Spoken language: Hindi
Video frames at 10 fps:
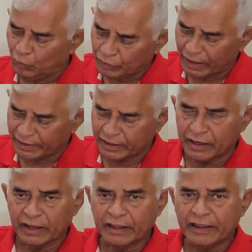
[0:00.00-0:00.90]
उनका यह
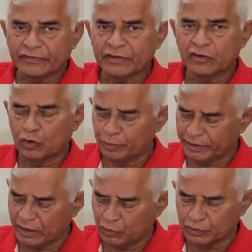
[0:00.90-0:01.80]
कहना है कि ऐसे घरों में
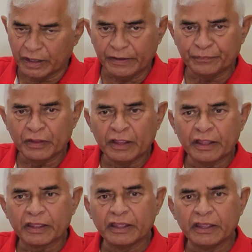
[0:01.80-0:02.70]
क्या होता है
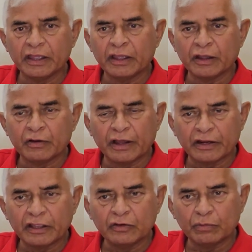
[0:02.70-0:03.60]
कि घर
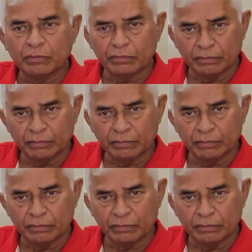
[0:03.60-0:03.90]
की जो